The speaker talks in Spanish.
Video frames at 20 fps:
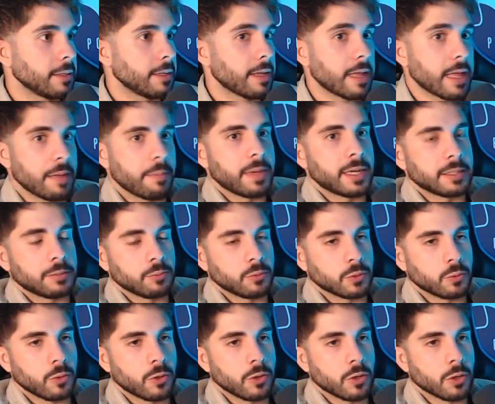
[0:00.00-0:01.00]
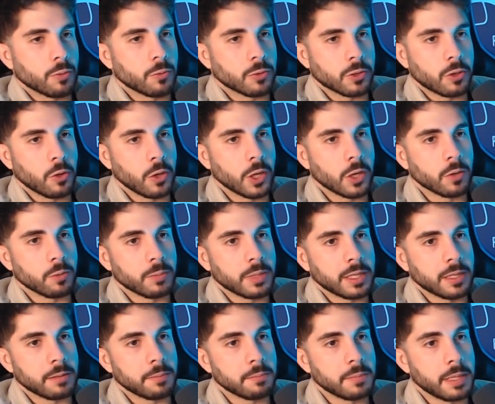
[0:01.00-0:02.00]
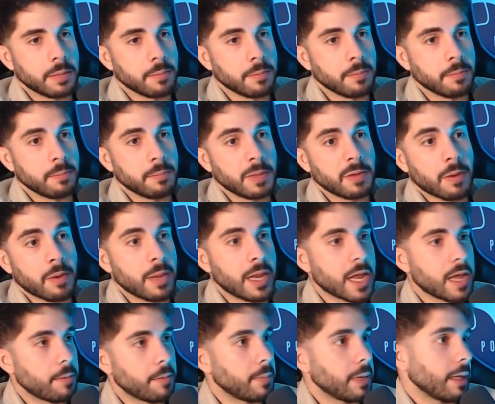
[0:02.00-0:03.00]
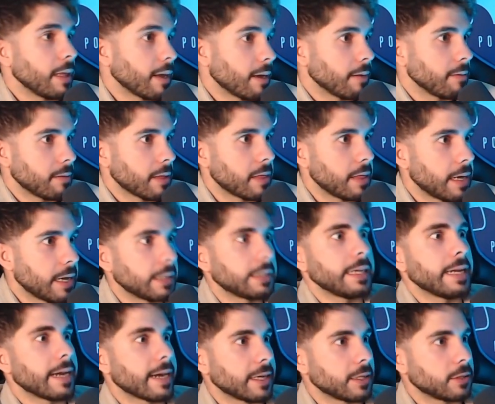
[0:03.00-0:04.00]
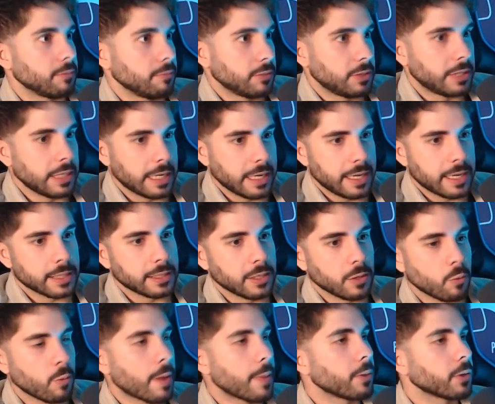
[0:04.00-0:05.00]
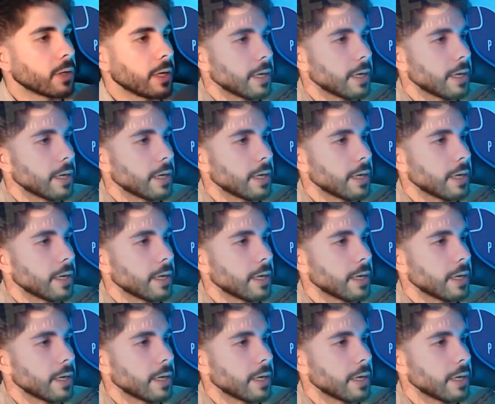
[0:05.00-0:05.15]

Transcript: Además, pues bueno, como es lógico, mi, mi, familia me decía que tenía que, si quería seguir jugando, tenía